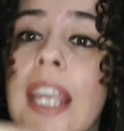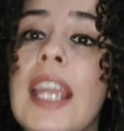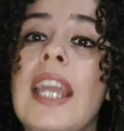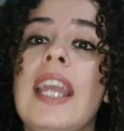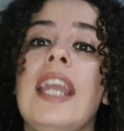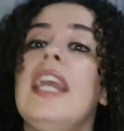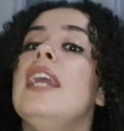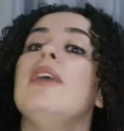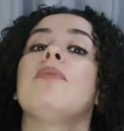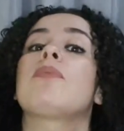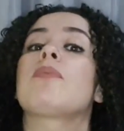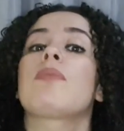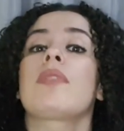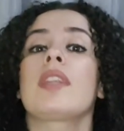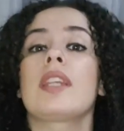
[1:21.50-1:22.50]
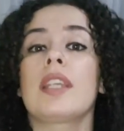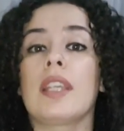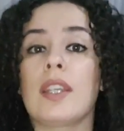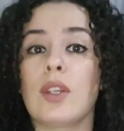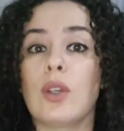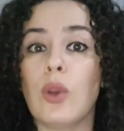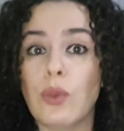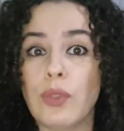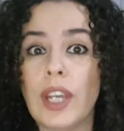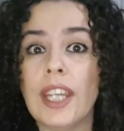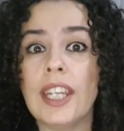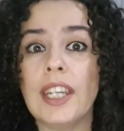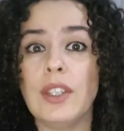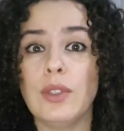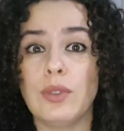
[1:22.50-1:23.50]
É...
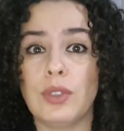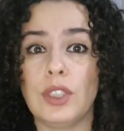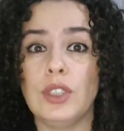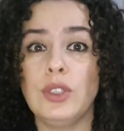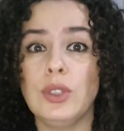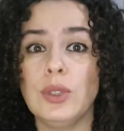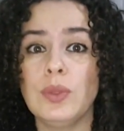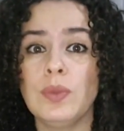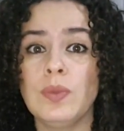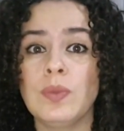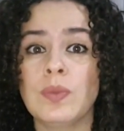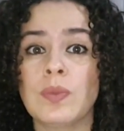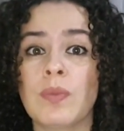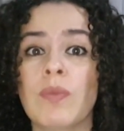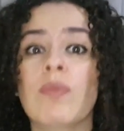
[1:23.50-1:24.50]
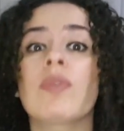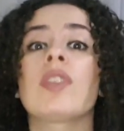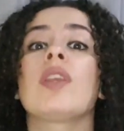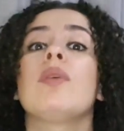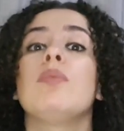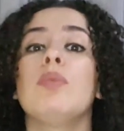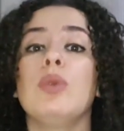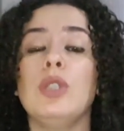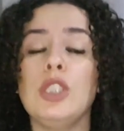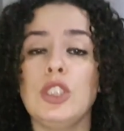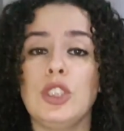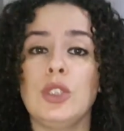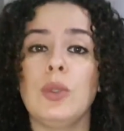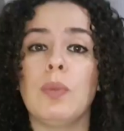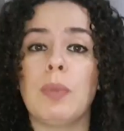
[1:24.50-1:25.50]
Confere aí o vídeo,
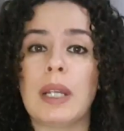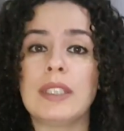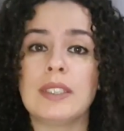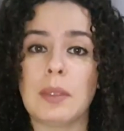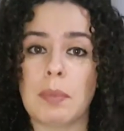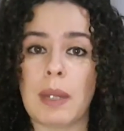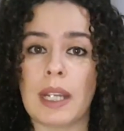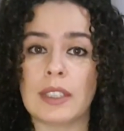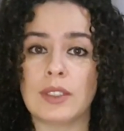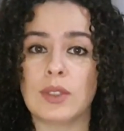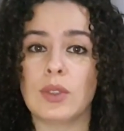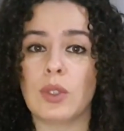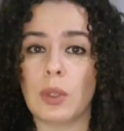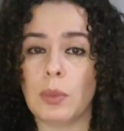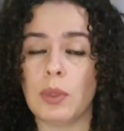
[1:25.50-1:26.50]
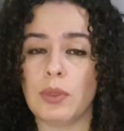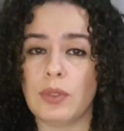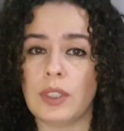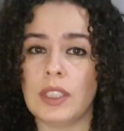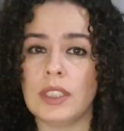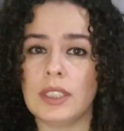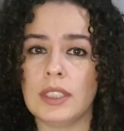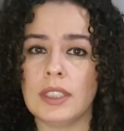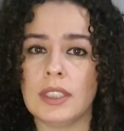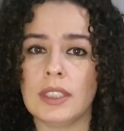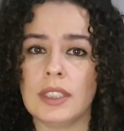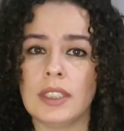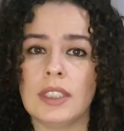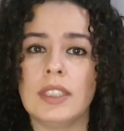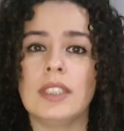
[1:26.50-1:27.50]
bonitinho, passo a passo, como eu fiz.
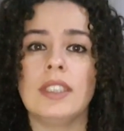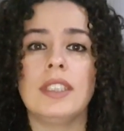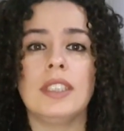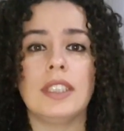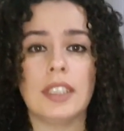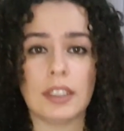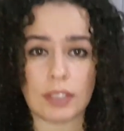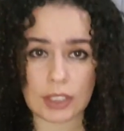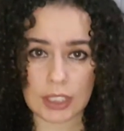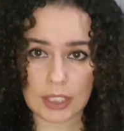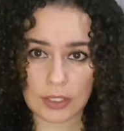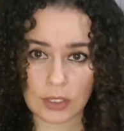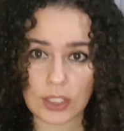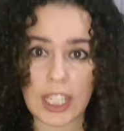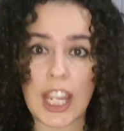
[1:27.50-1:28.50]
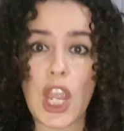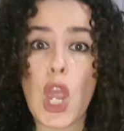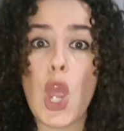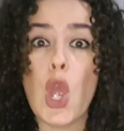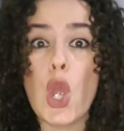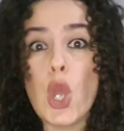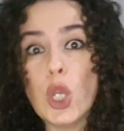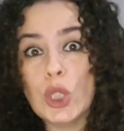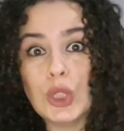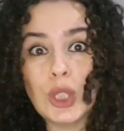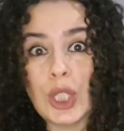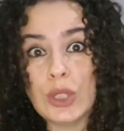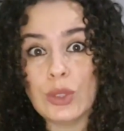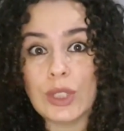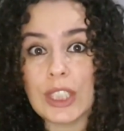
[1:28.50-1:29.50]
E vocês vão ter
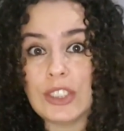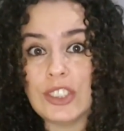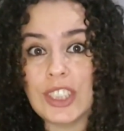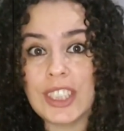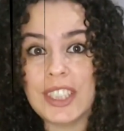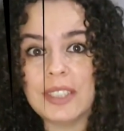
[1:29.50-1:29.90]
esse resultadinho